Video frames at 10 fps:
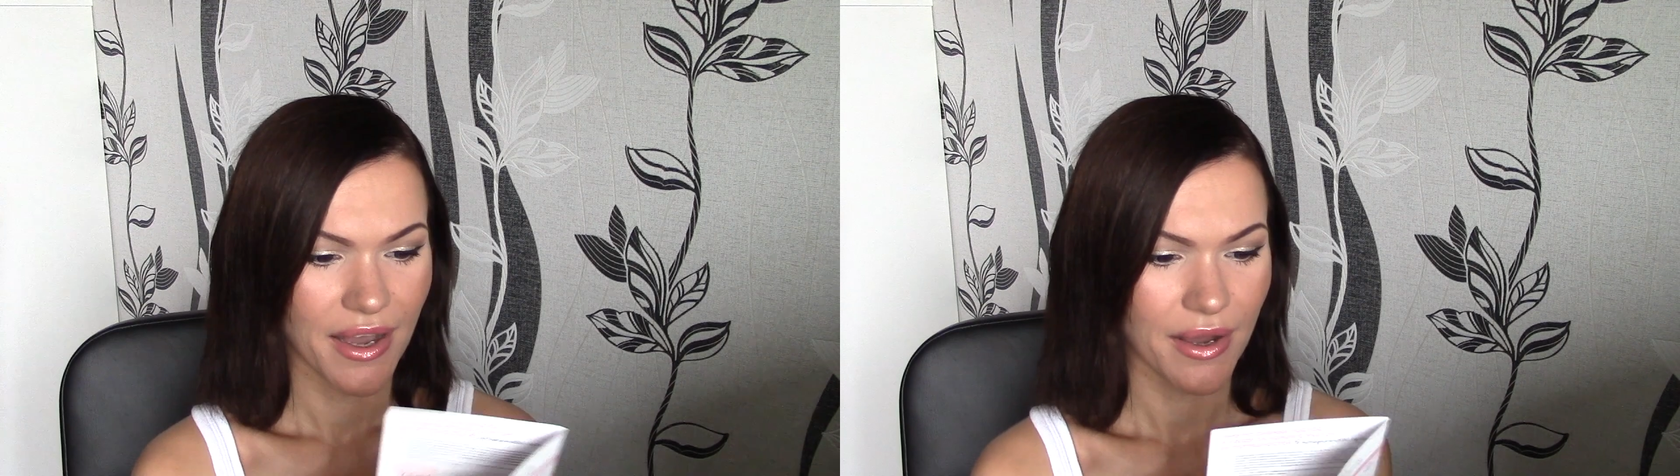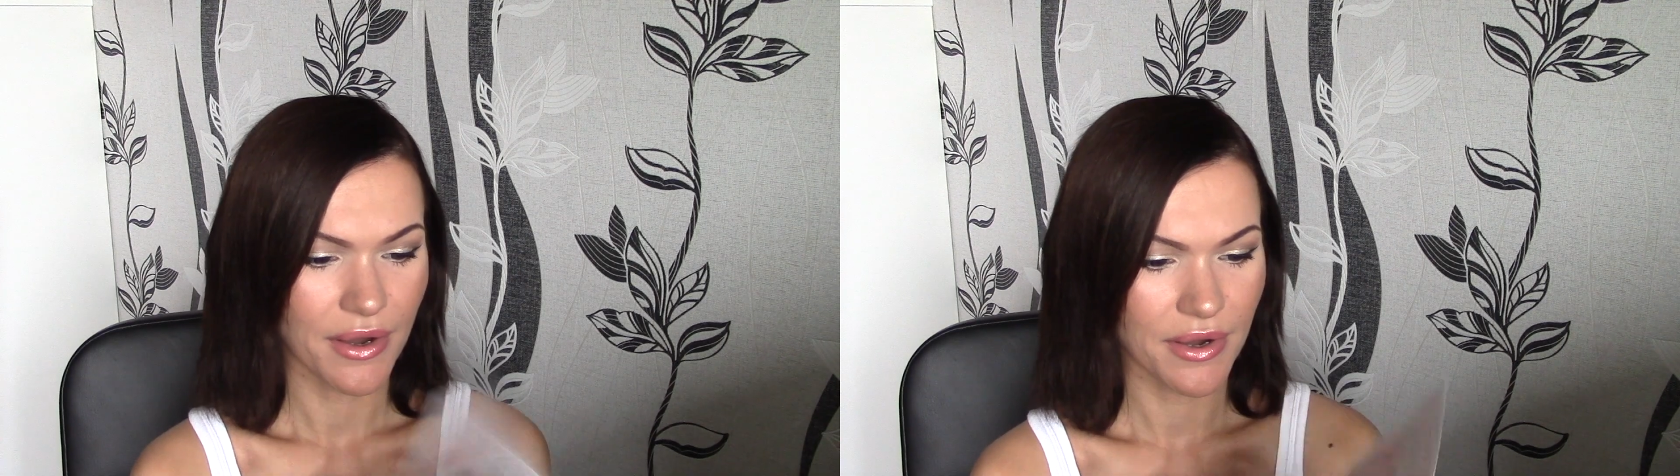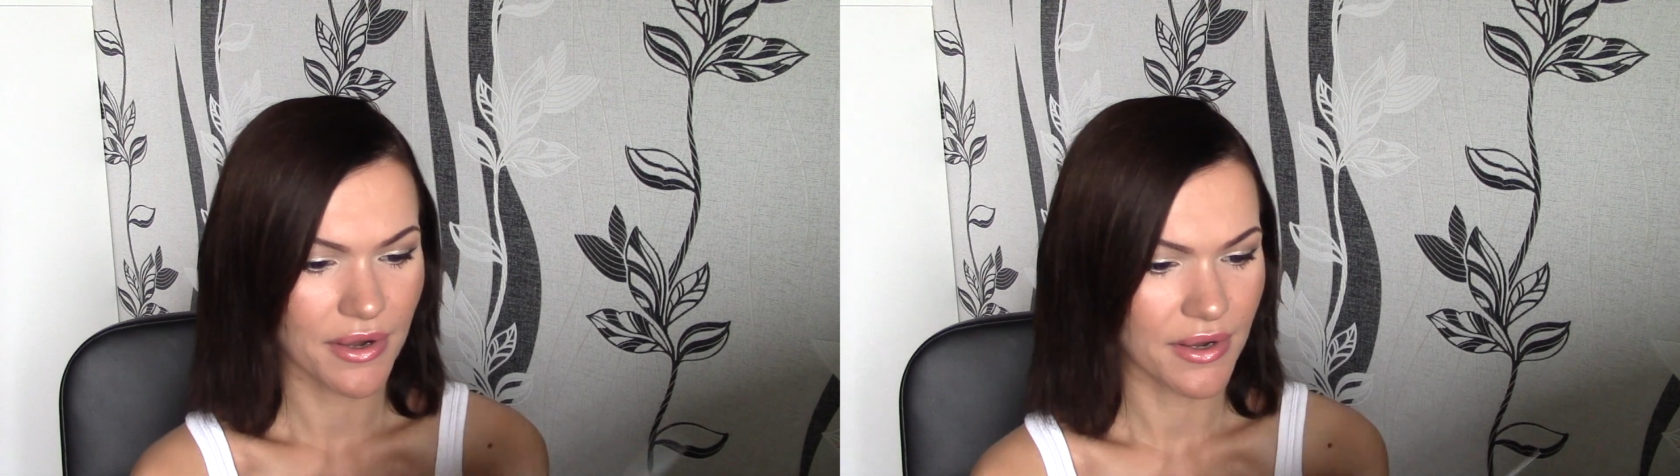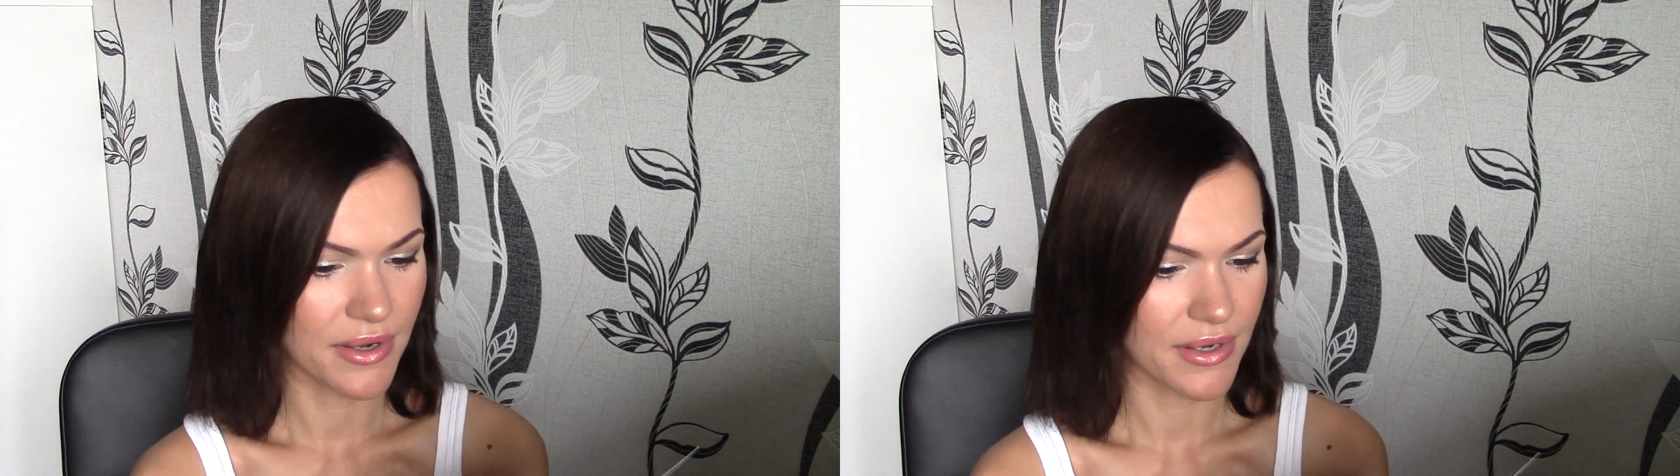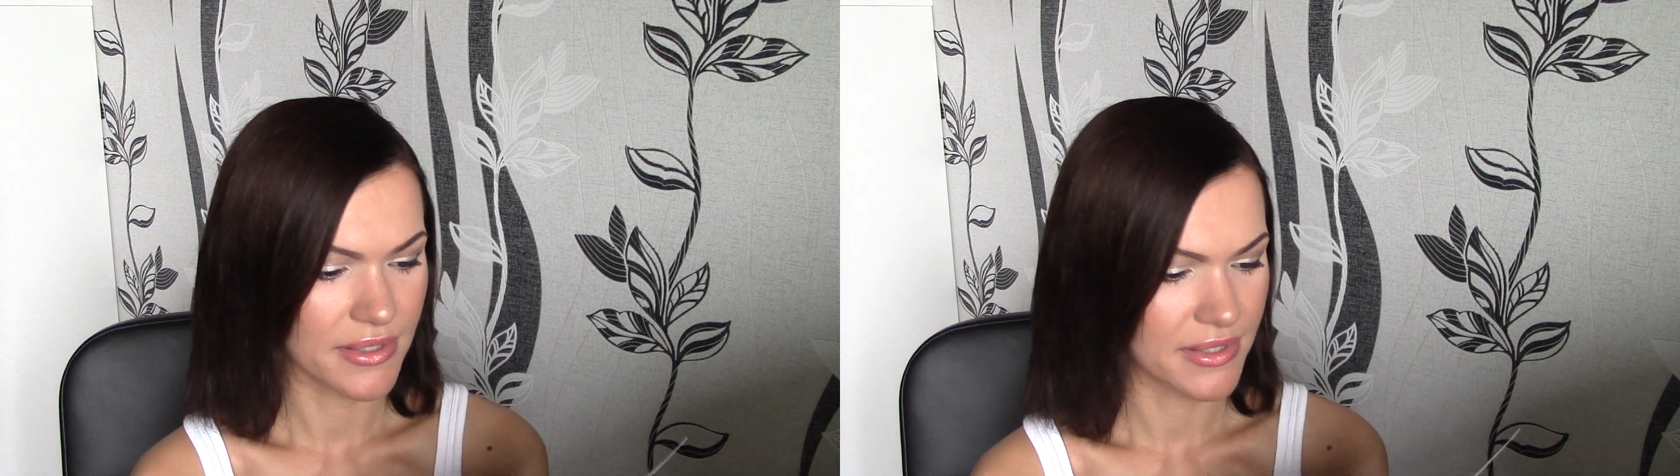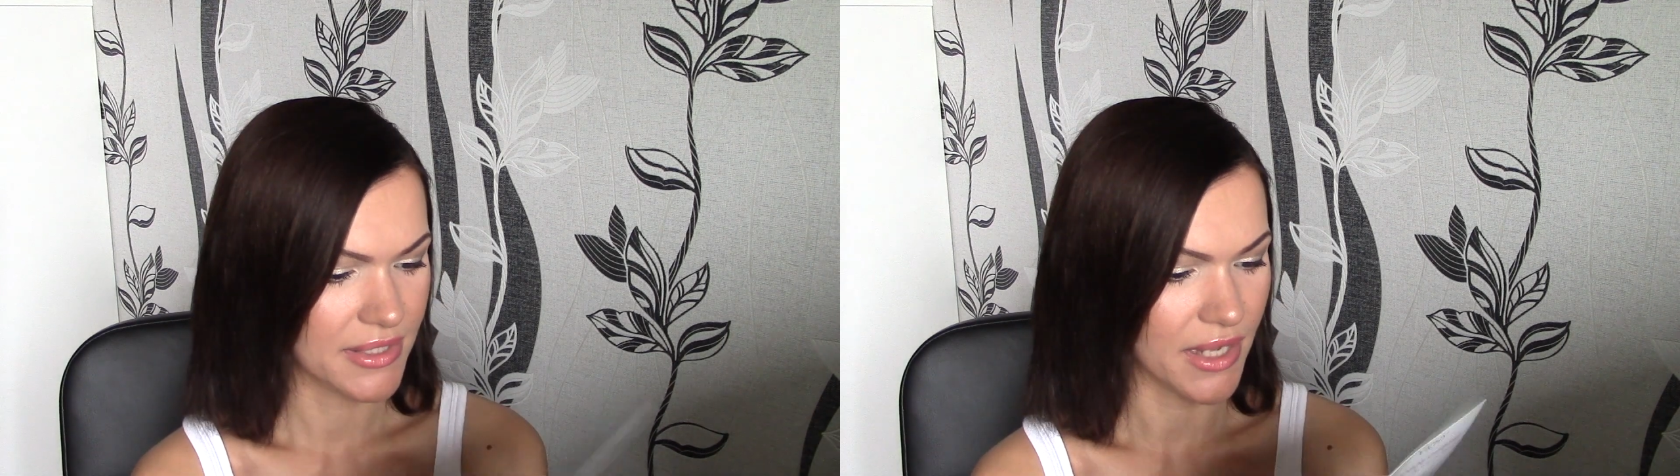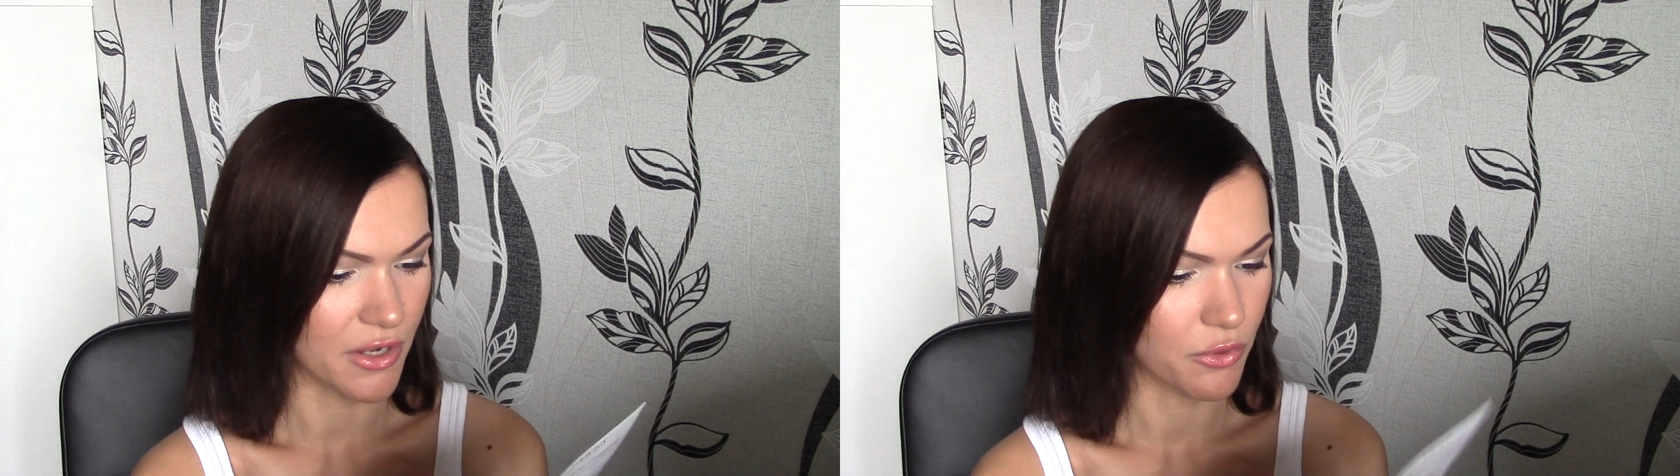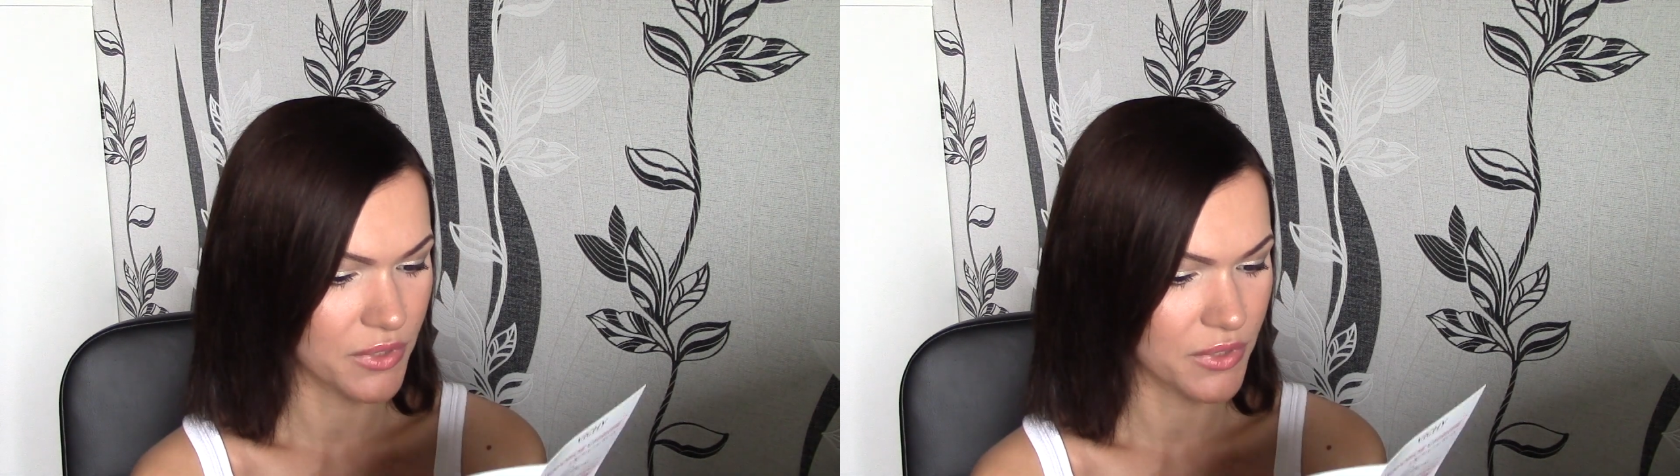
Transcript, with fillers: А, так,